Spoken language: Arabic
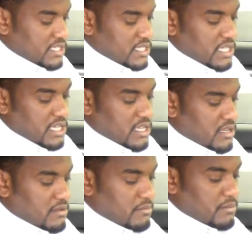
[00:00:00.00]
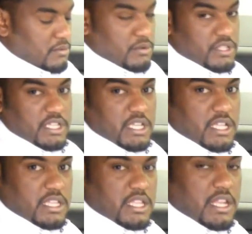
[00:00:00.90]
السيارة من
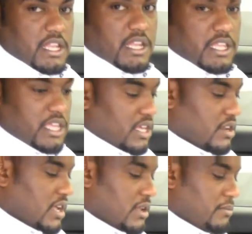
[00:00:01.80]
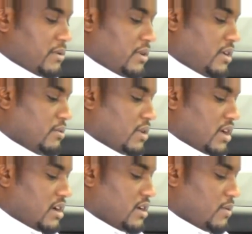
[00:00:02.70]
وضعيات الجير البي
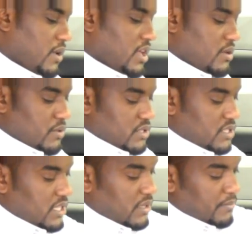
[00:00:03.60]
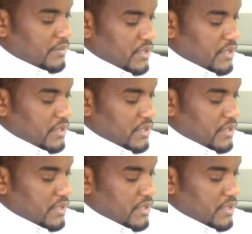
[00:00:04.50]
والار والان والدي